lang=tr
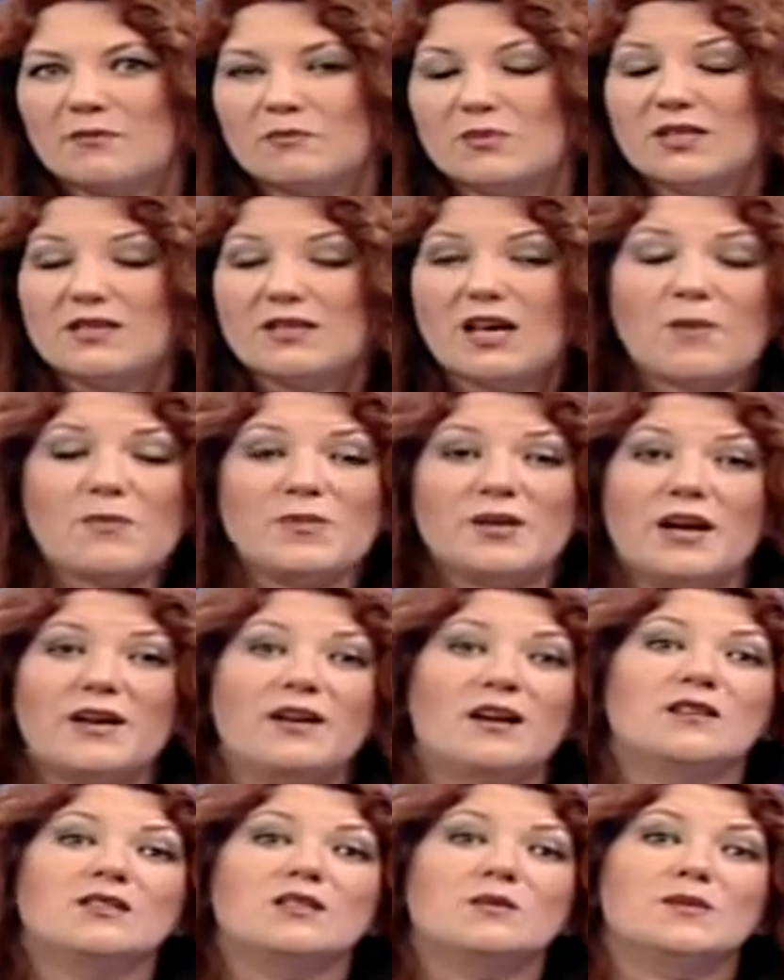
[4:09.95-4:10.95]
birden bir
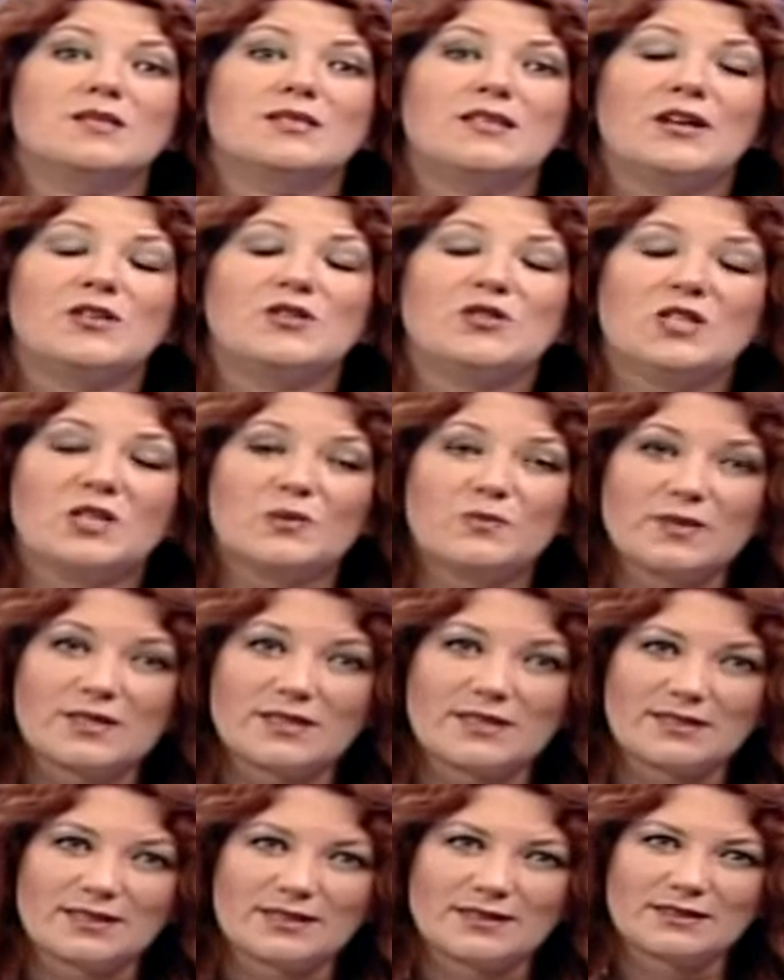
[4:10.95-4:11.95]
hayatımızdan
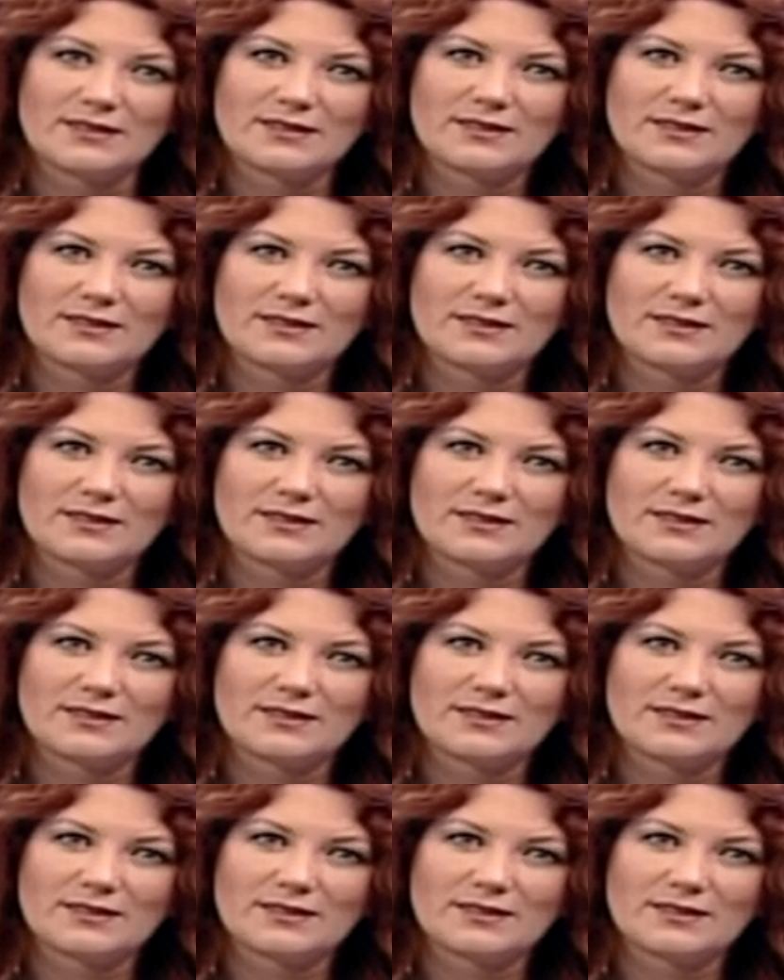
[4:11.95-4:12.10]
çıkması,